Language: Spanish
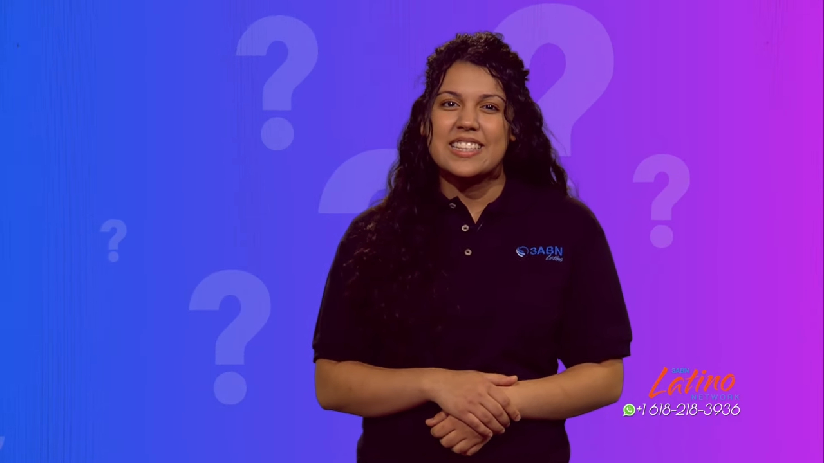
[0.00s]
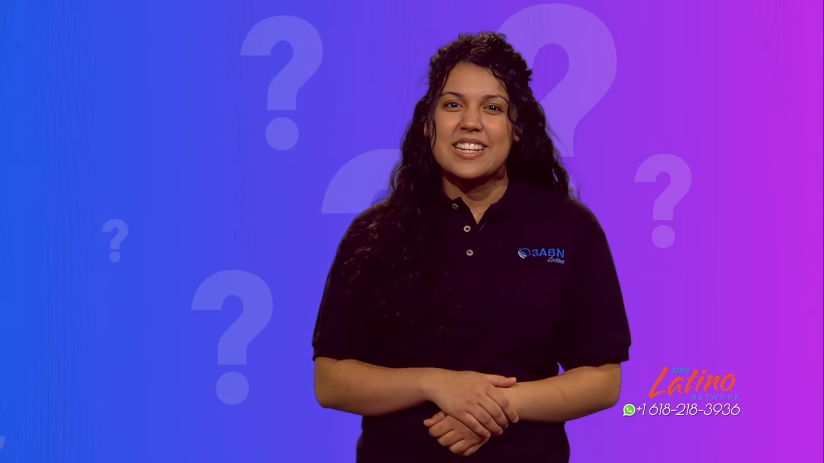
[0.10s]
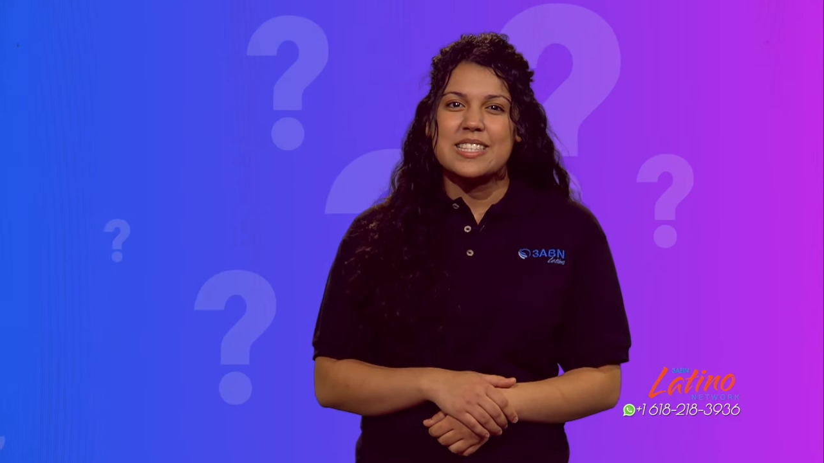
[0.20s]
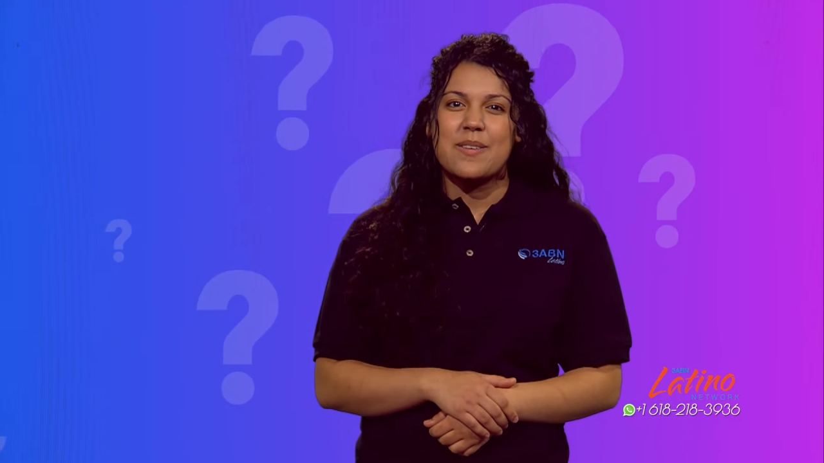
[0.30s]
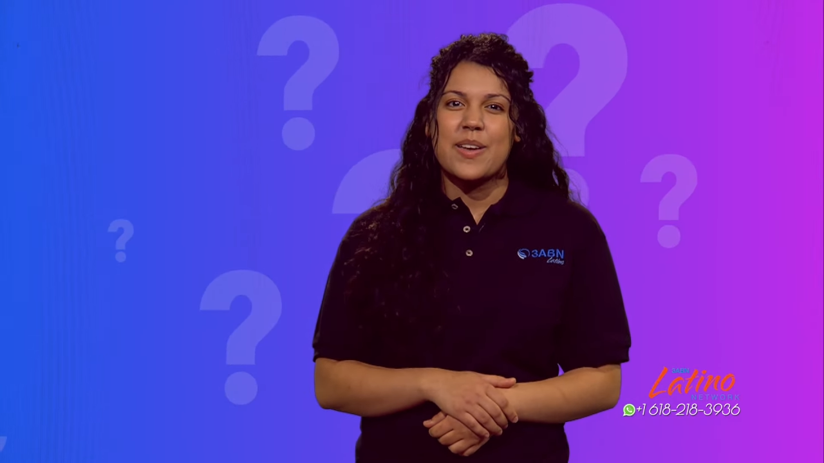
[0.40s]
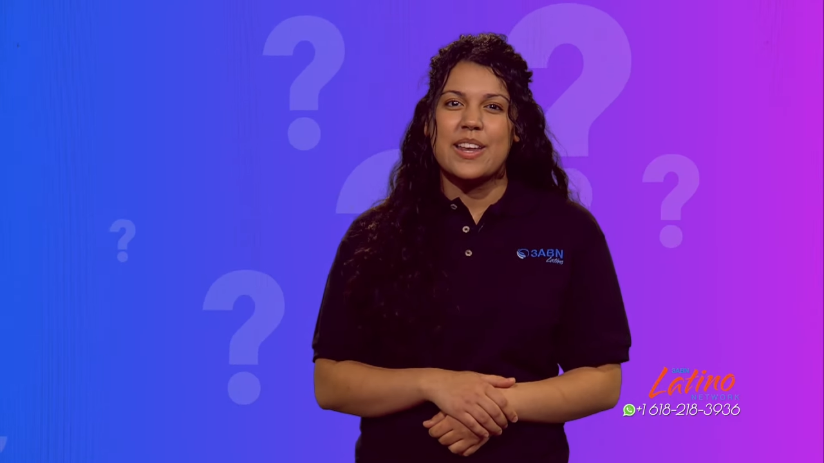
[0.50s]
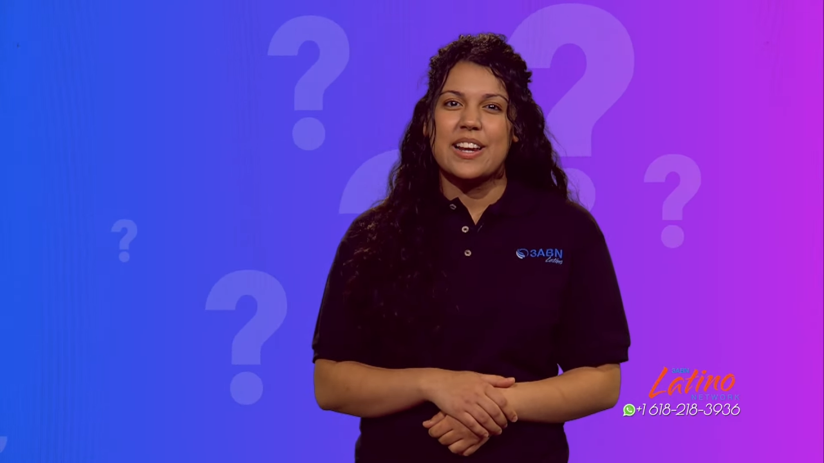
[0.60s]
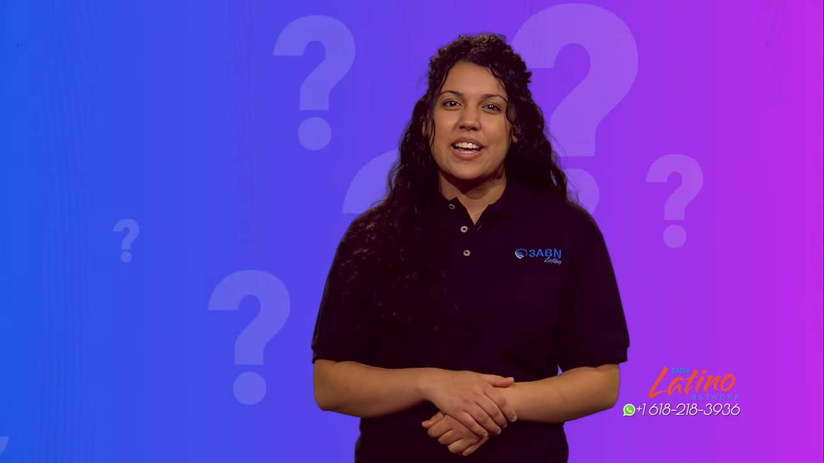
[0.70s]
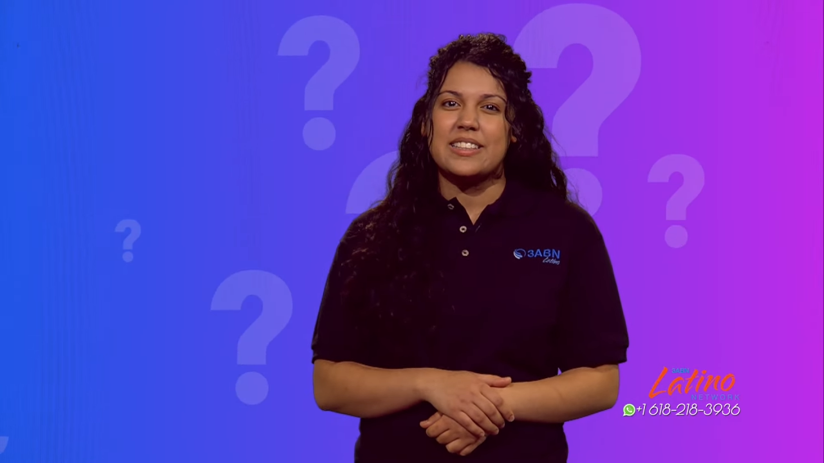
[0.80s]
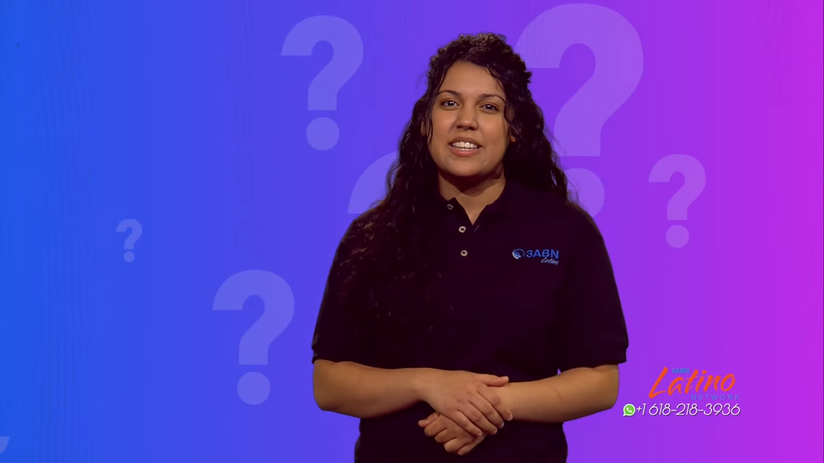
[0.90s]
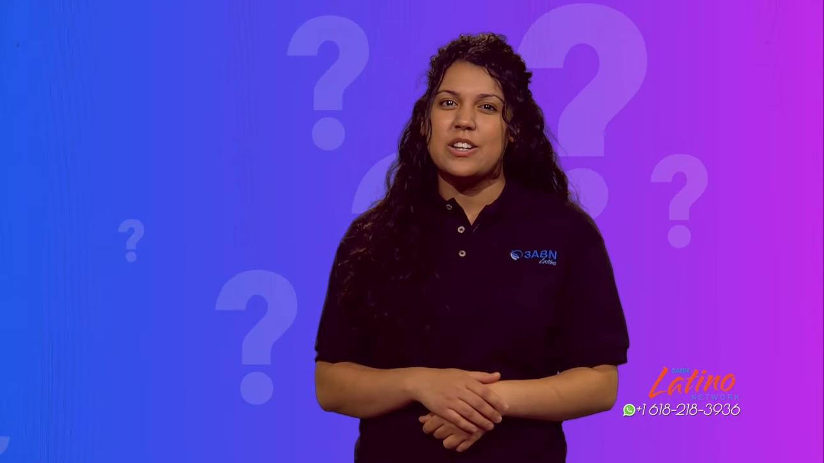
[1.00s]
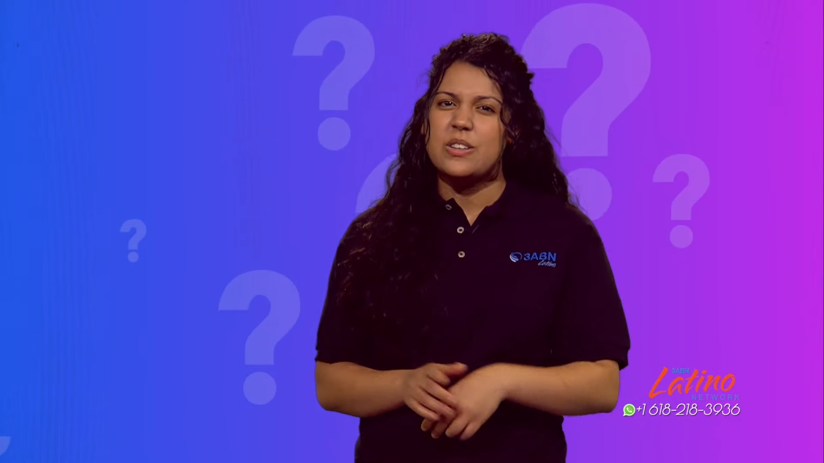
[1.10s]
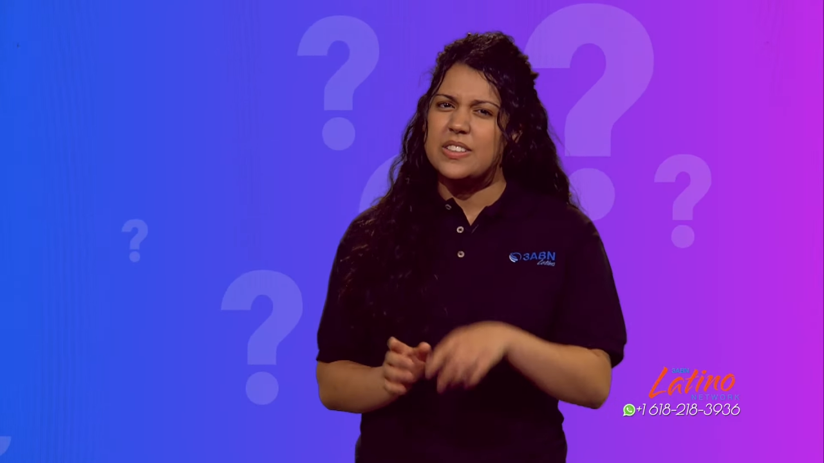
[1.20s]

3 el Latino